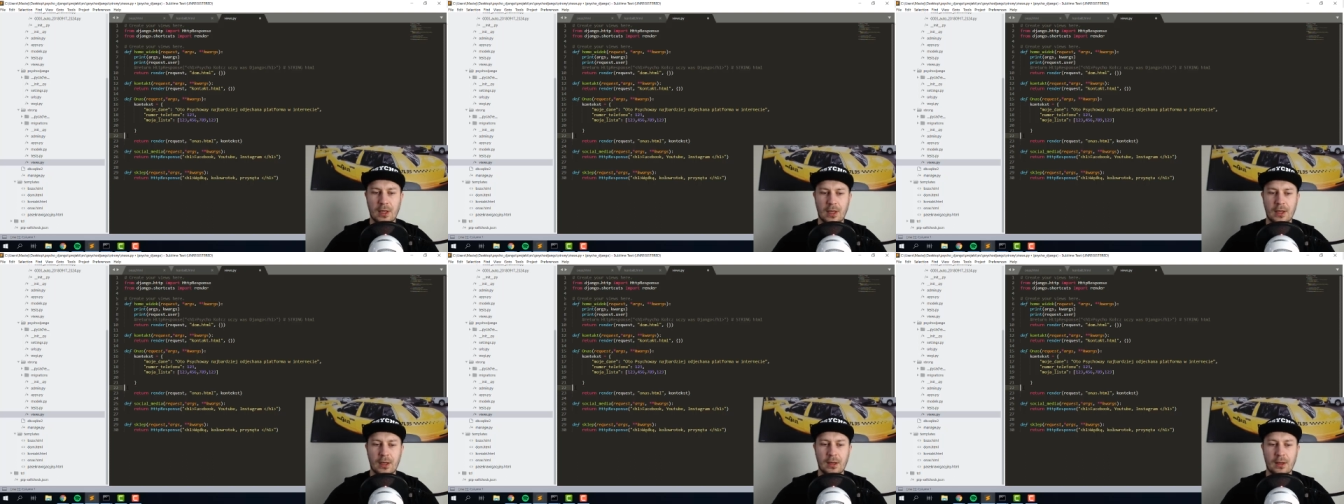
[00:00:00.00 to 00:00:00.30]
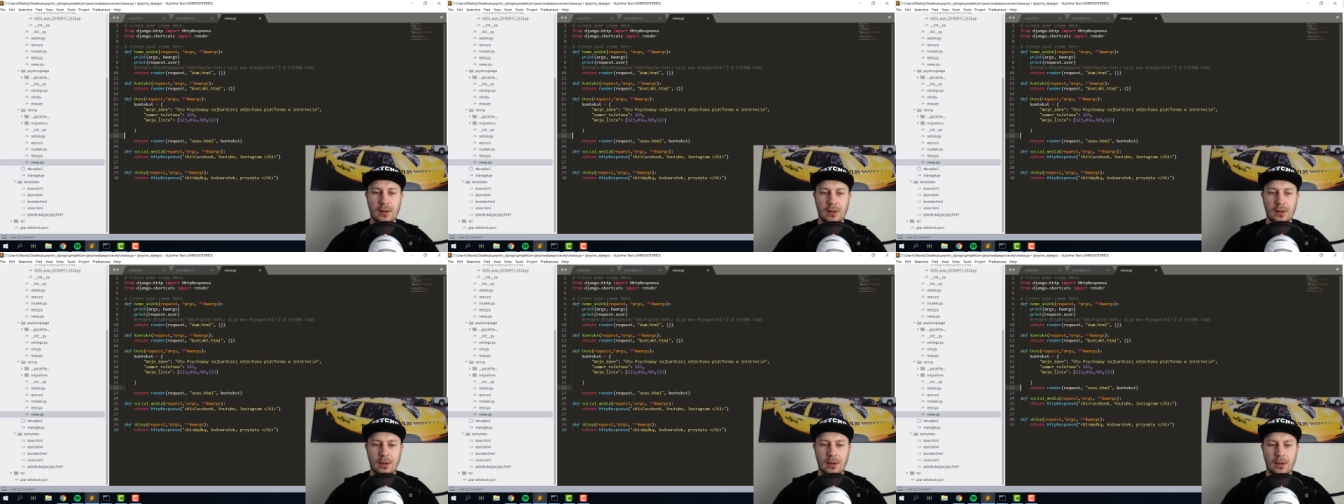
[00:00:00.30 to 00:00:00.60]
tak.
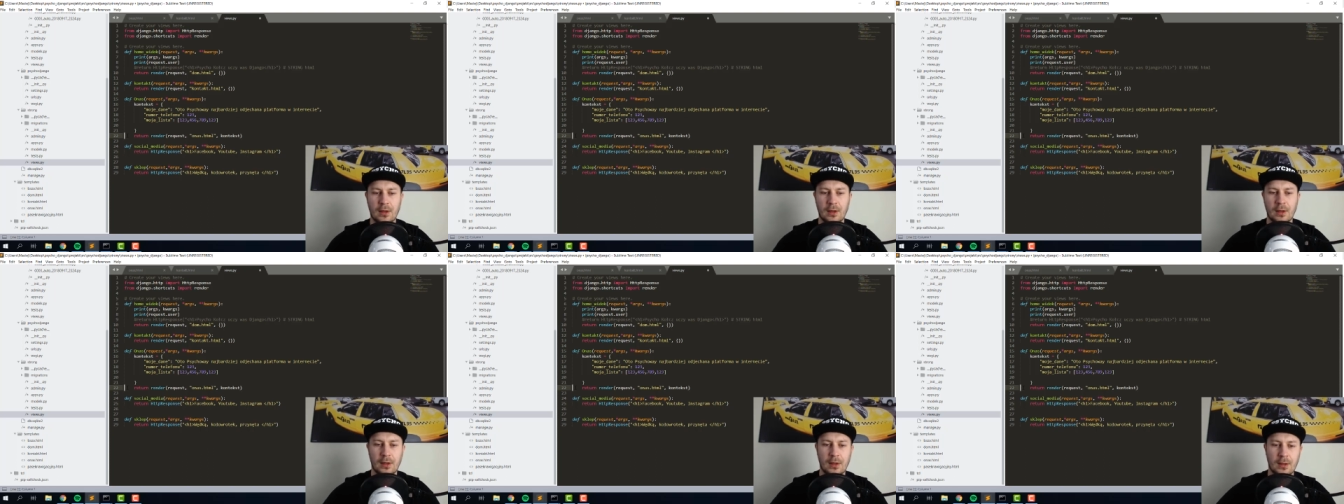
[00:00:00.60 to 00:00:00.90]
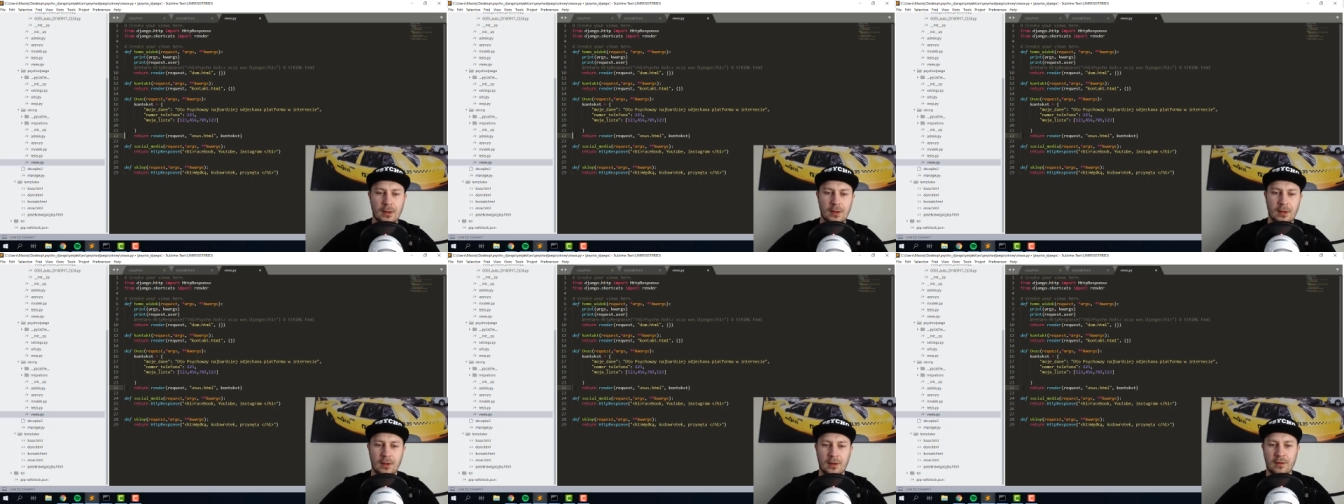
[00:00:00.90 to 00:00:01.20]

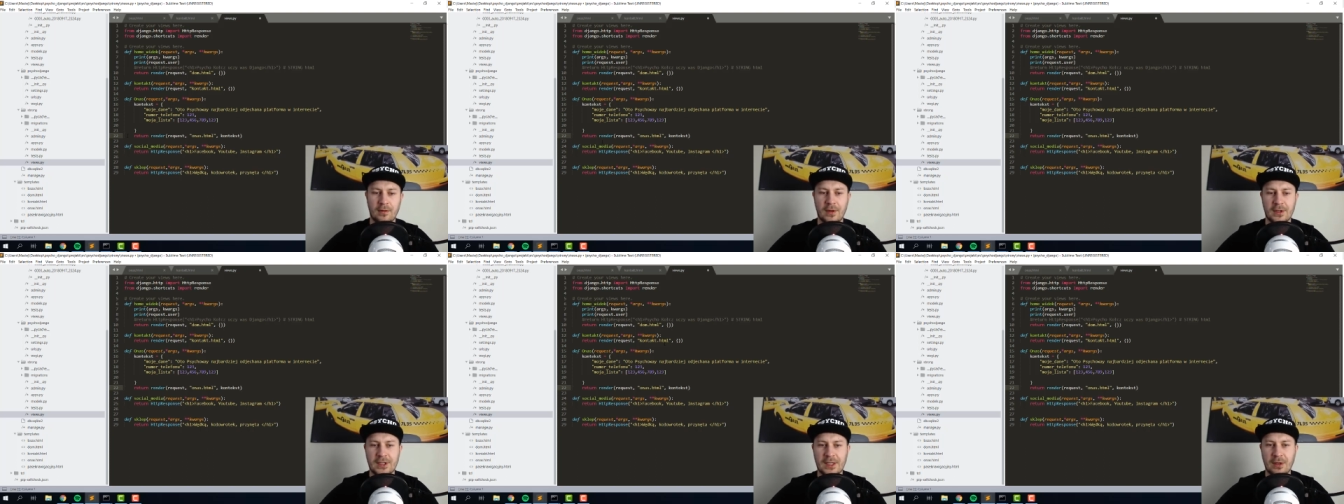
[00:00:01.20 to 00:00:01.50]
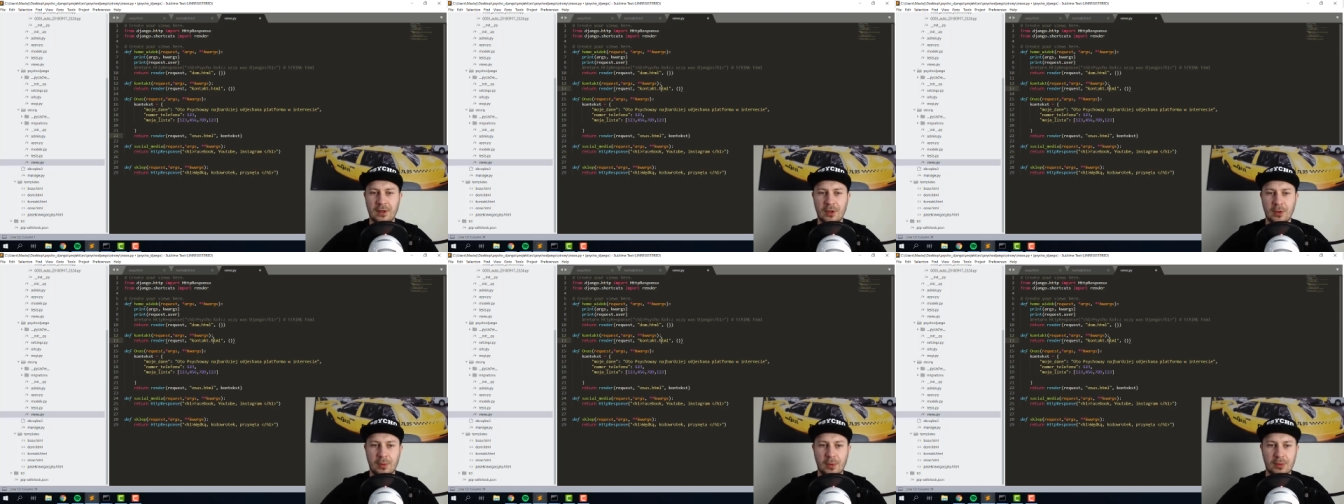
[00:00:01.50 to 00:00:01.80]

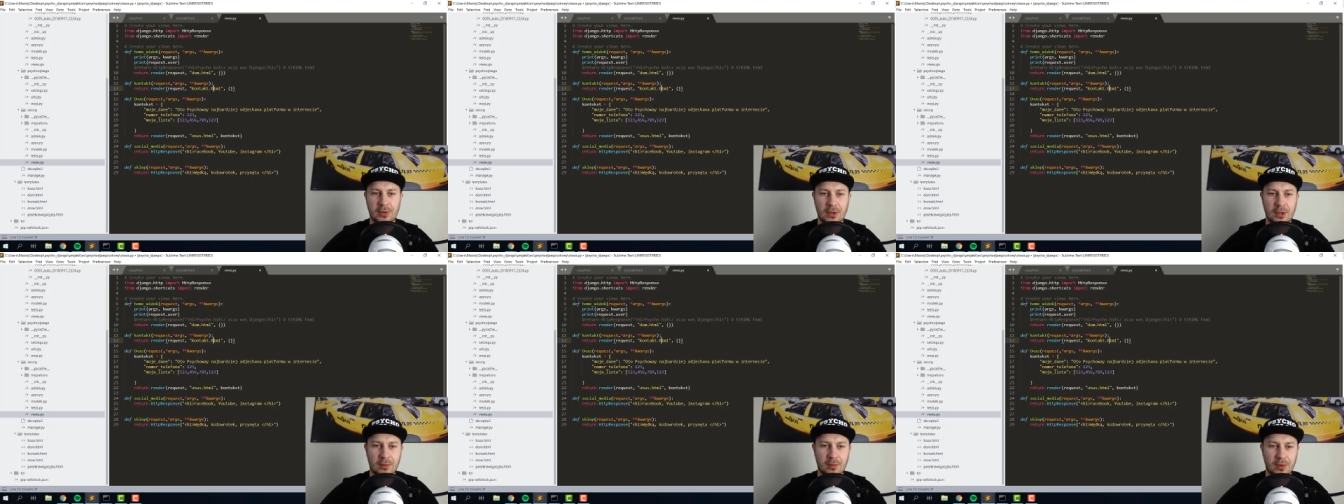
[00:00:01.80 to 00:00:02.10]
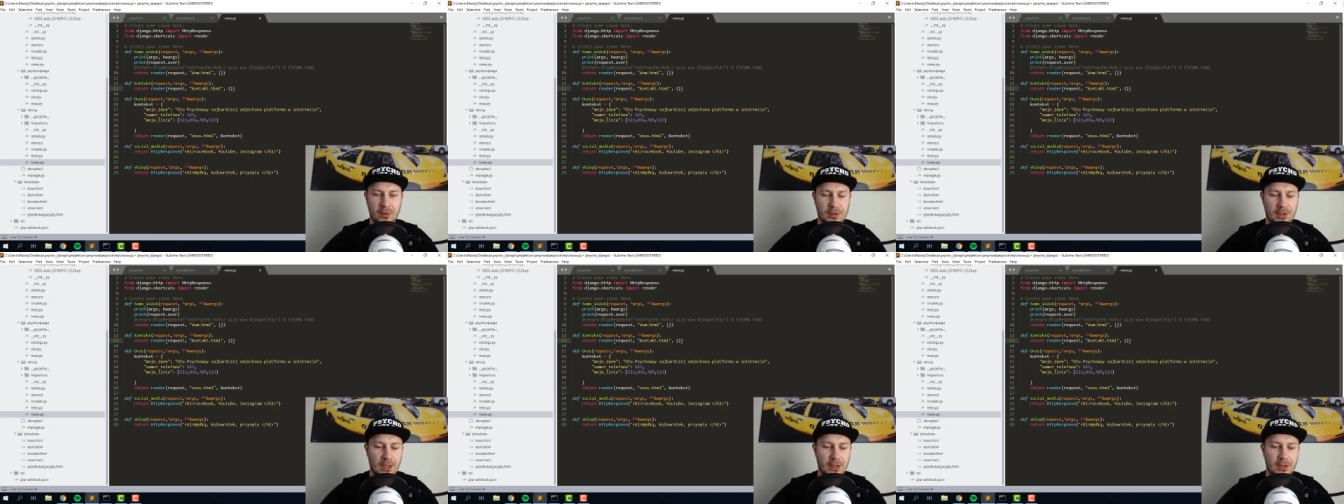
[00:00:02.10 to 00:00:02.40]
Wracając do poprzedniej
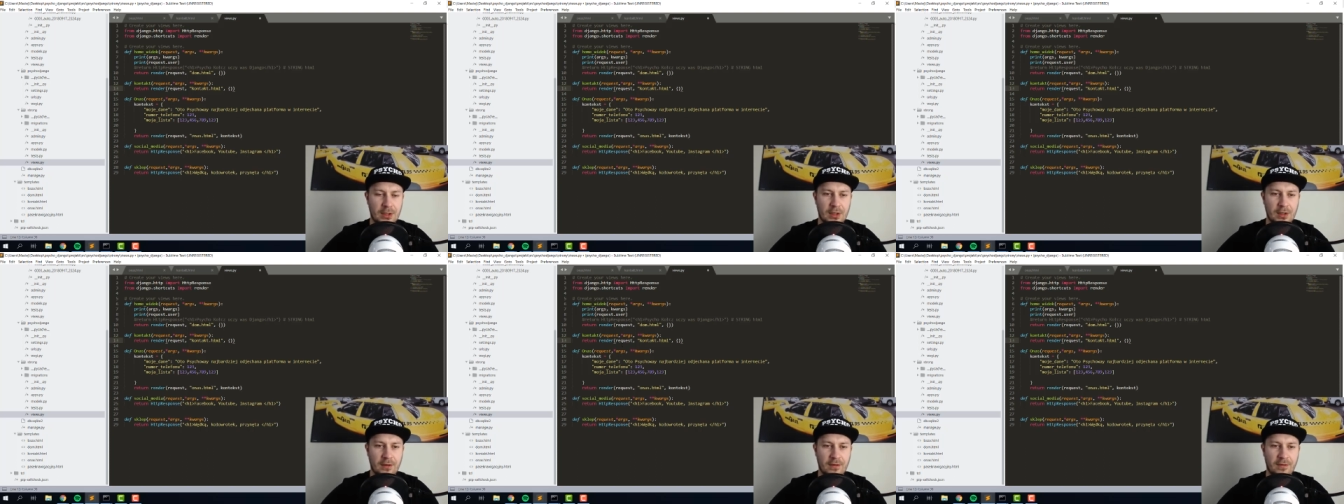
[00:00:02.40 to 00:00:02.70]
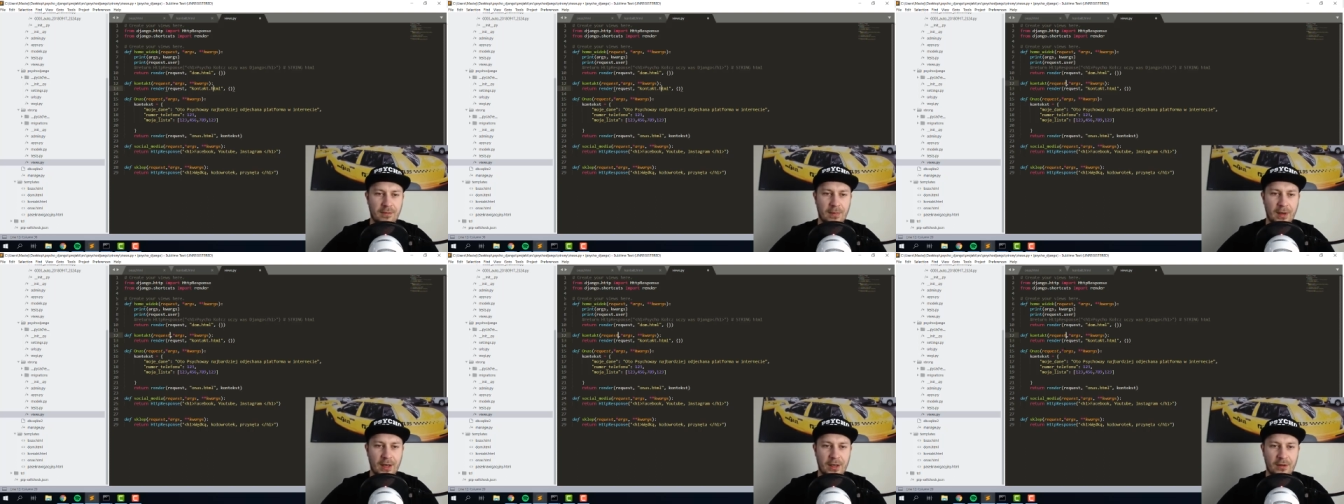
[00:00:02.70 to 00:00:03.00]
postaci,
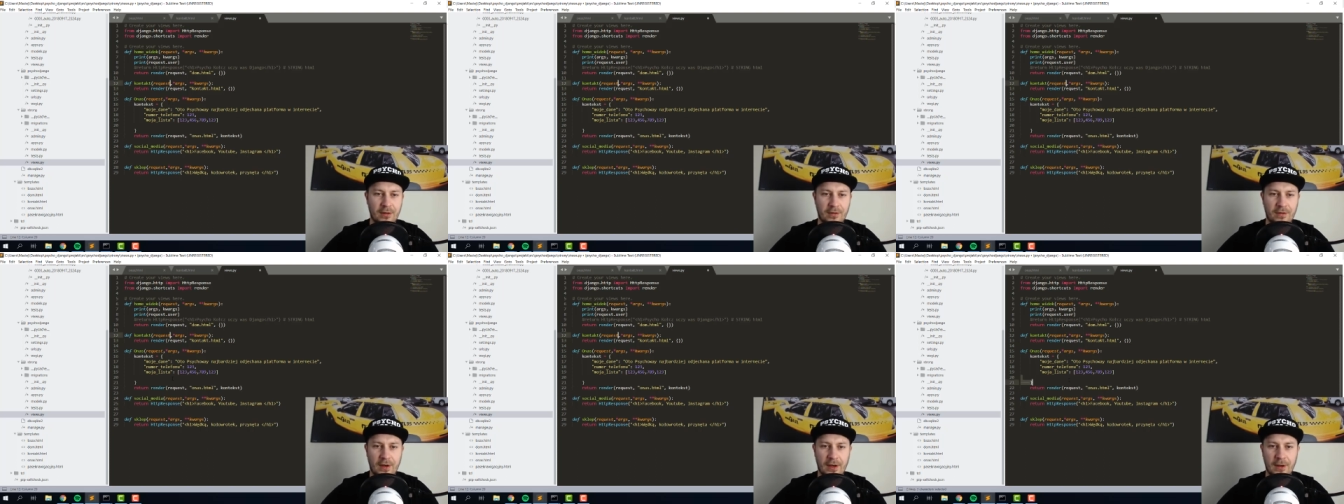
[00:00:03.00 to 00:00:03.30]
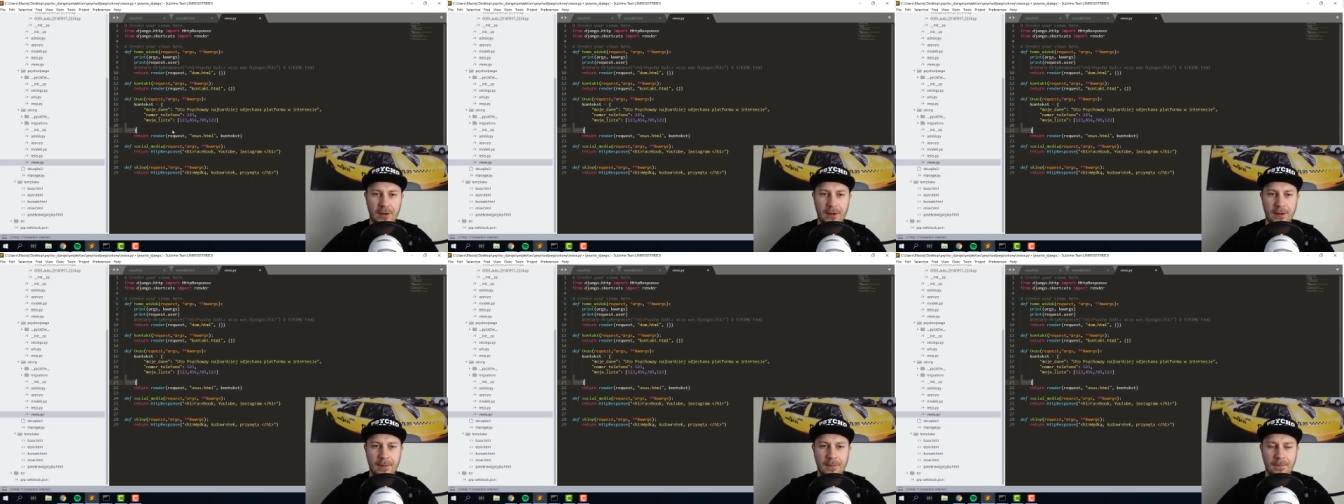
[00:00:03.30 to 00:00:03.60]
bardzo
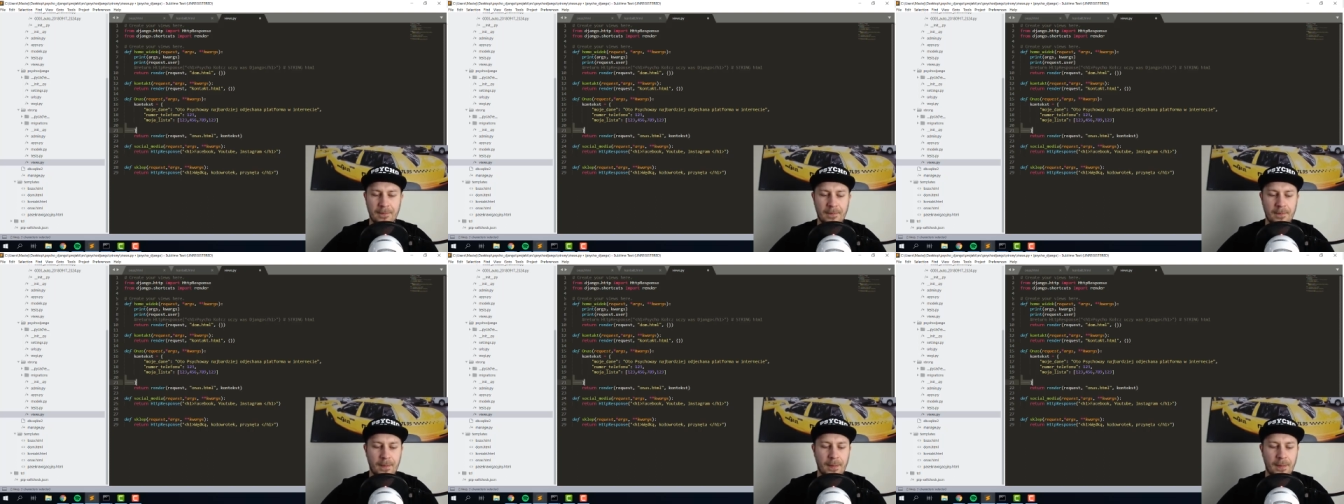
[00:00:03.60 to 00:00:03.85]
fajnie.